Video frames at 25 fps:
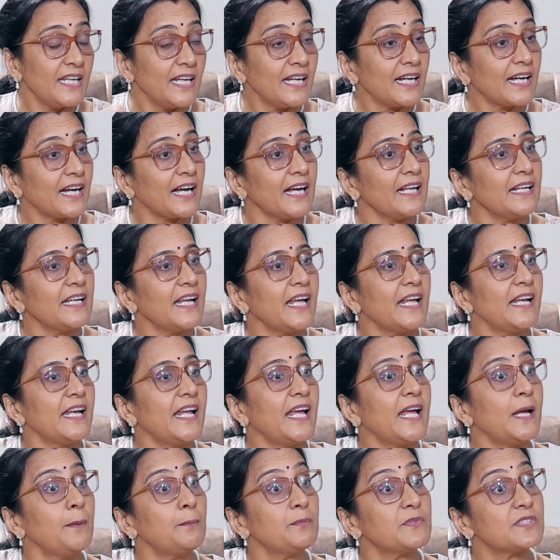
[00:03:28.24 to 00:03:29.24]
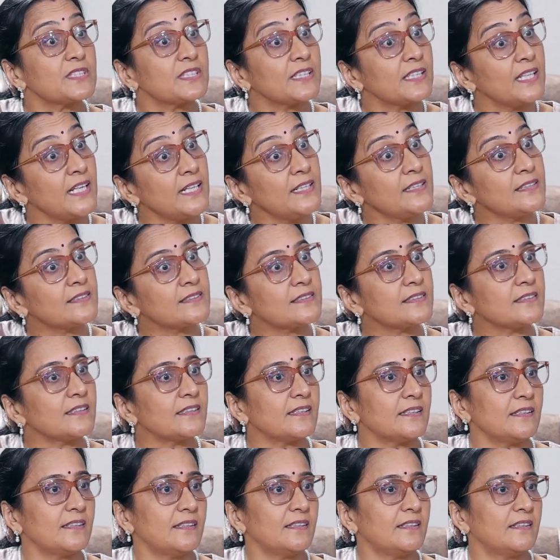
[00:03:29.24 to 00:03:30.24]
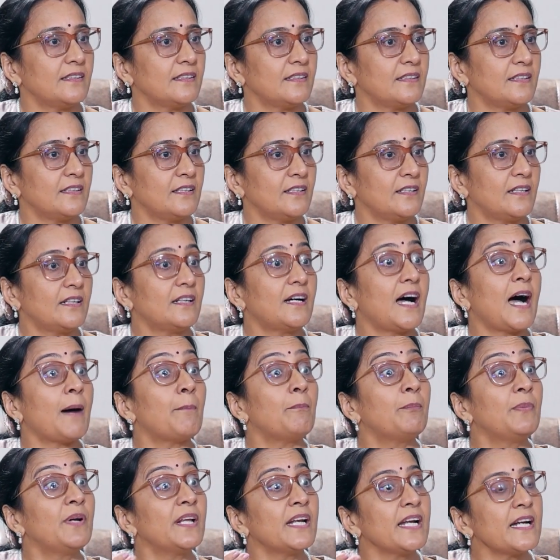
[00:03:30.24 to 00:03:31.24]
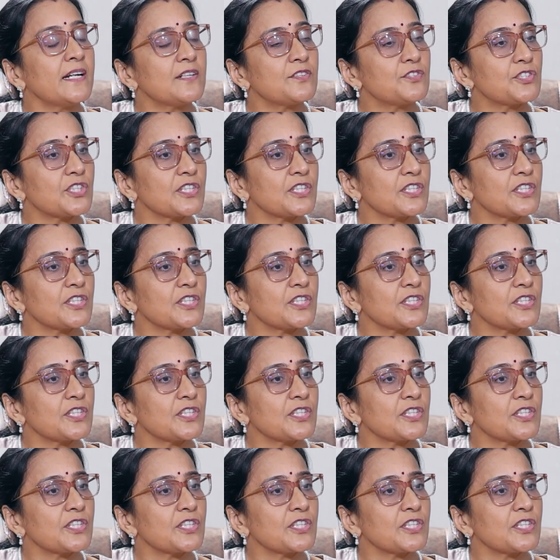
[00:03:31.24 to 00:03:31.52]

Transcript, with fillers: ఇంకా నేనేం స్కిల్స్ అప్గ్రేడ్